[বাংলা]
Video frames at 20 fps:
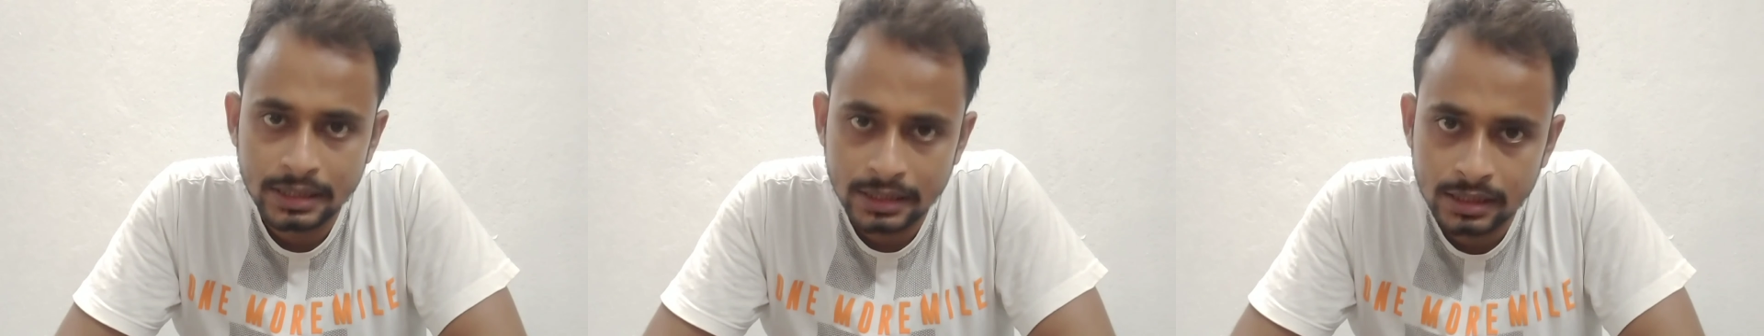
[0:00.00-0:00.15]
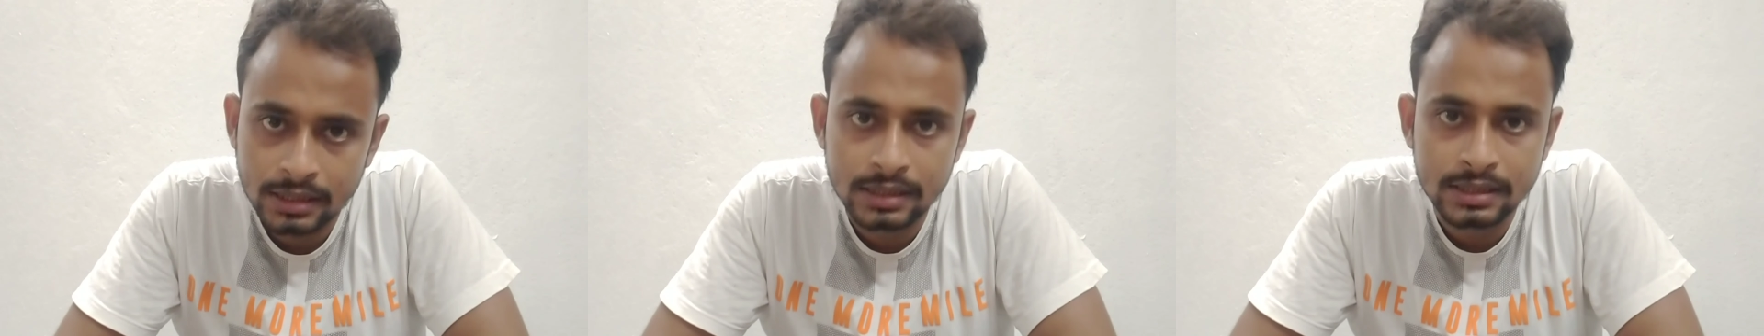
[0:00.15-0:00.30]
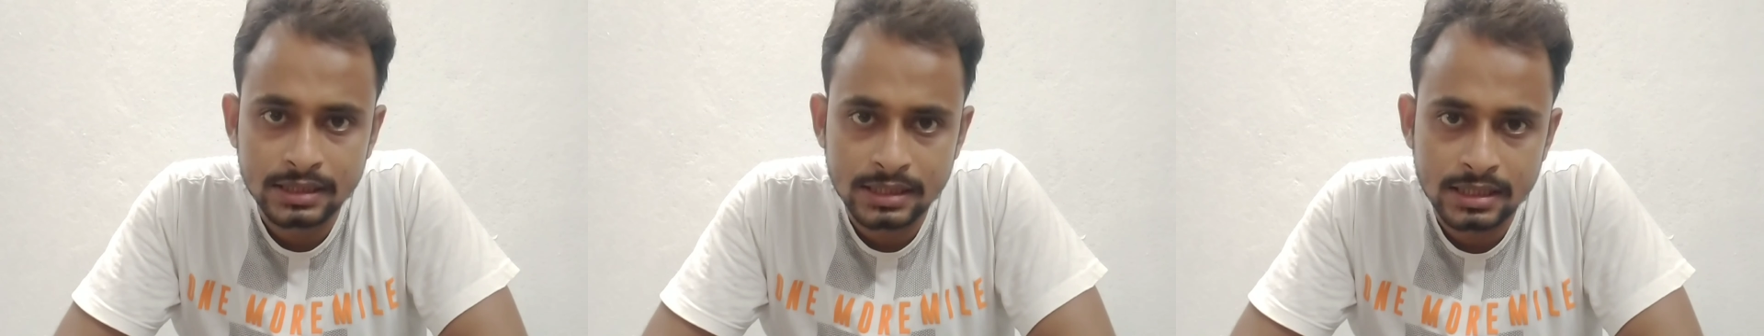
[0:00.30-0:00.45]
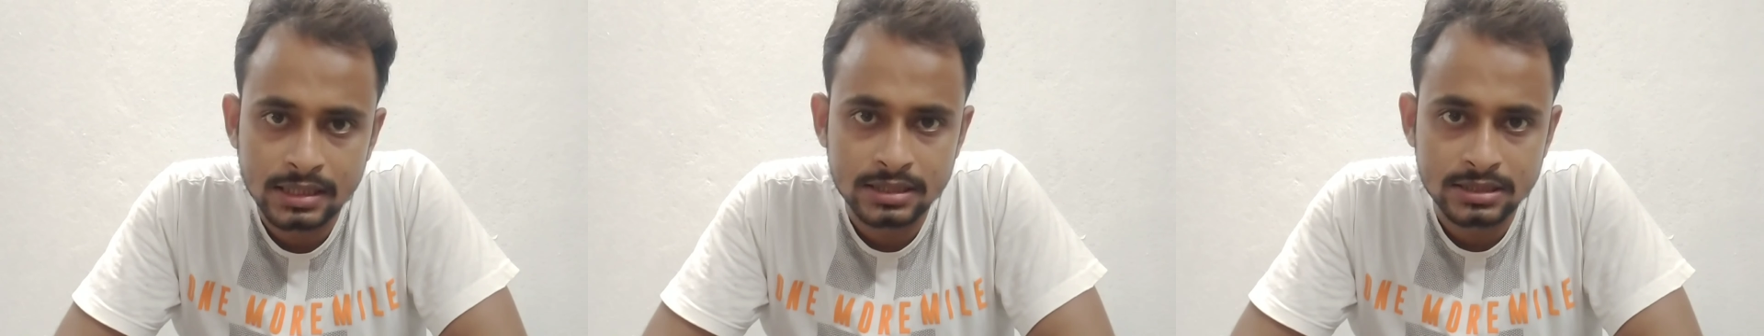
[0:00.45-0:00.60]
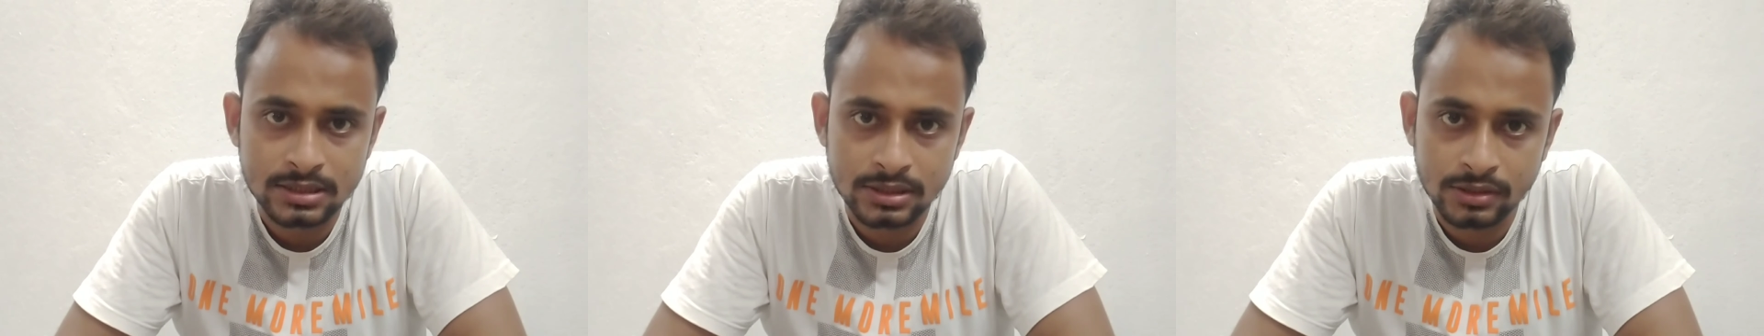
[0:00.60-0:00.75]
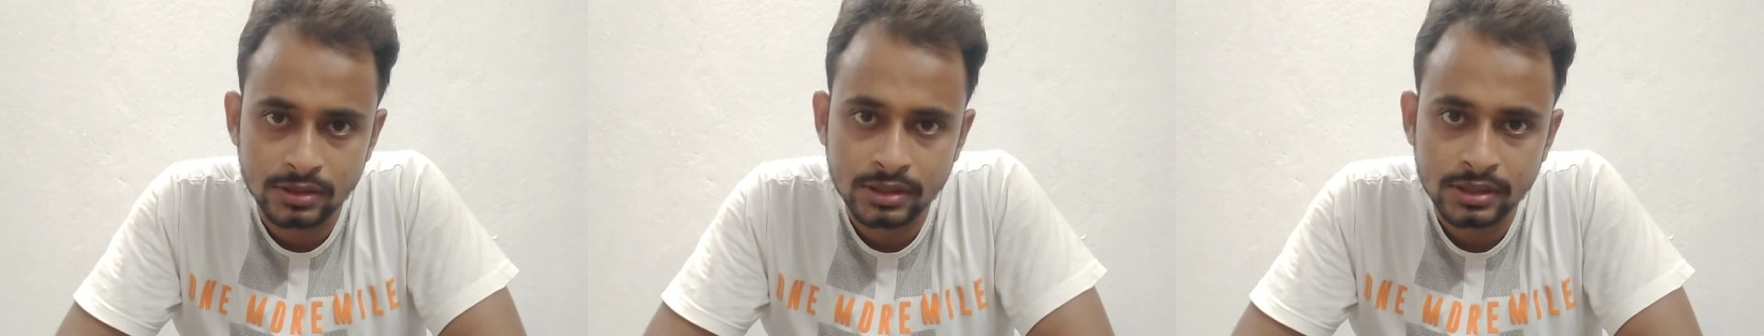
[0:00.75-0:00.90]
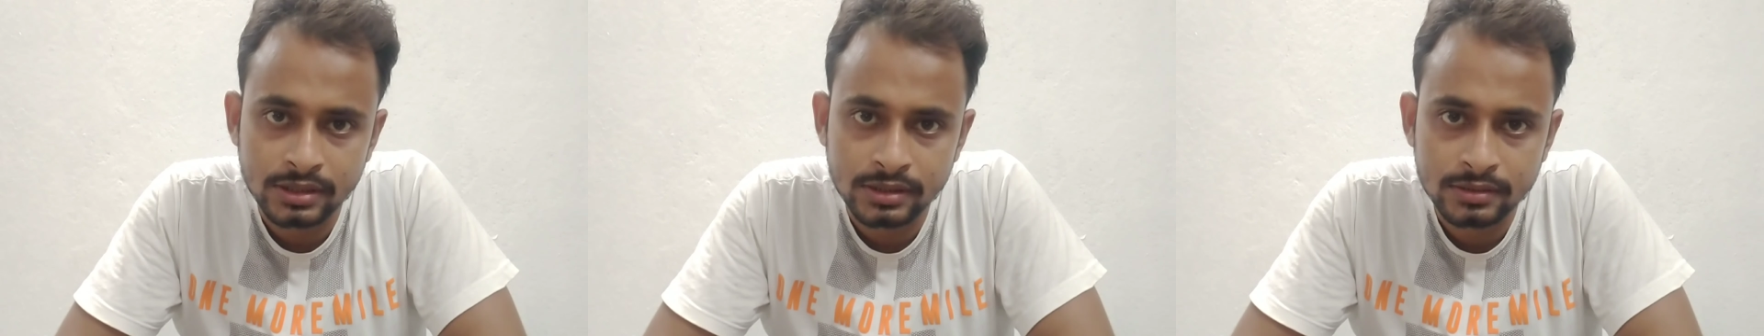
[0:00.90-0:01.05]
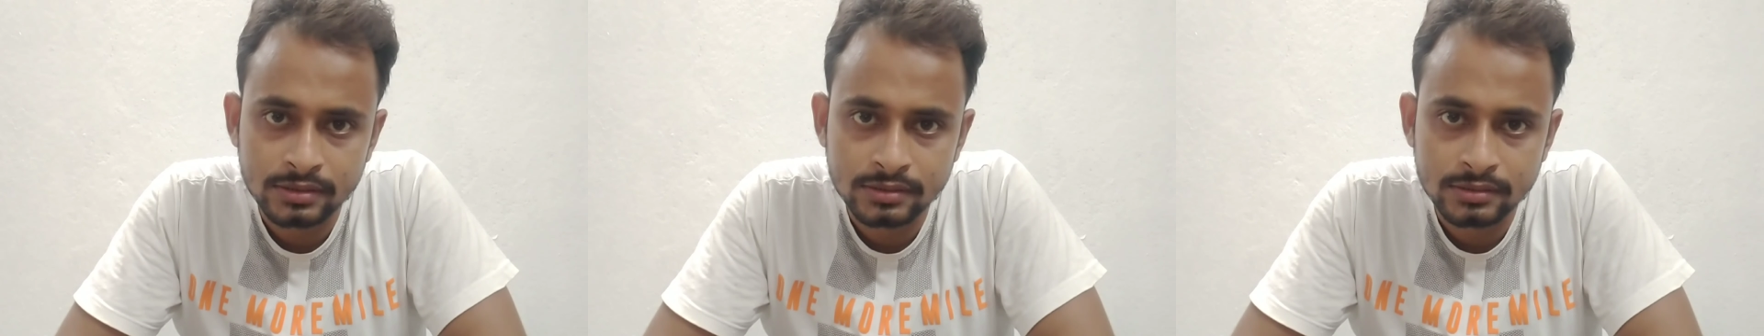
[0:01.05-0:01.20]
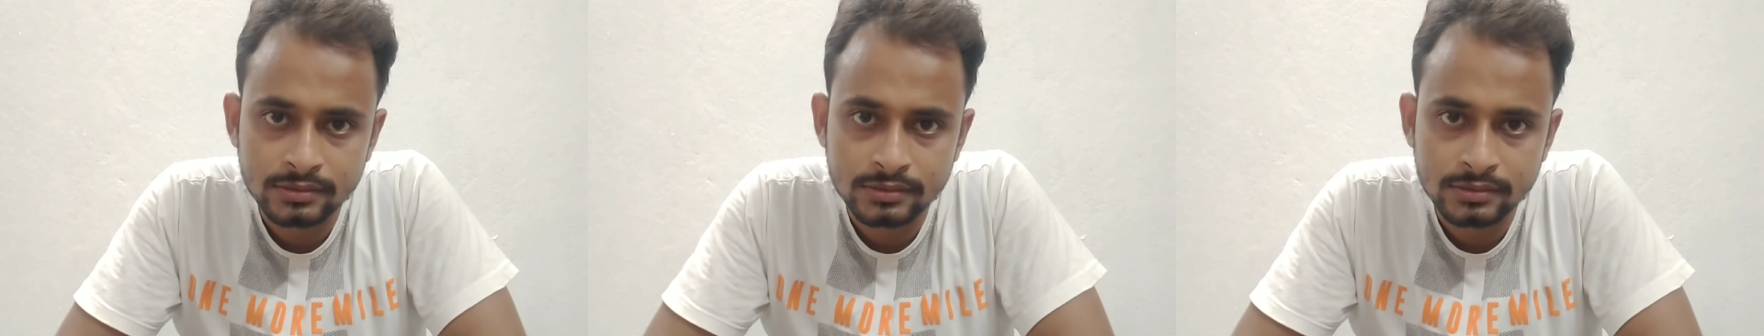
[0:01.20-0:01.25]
এখানে নিয়ে আসা হয়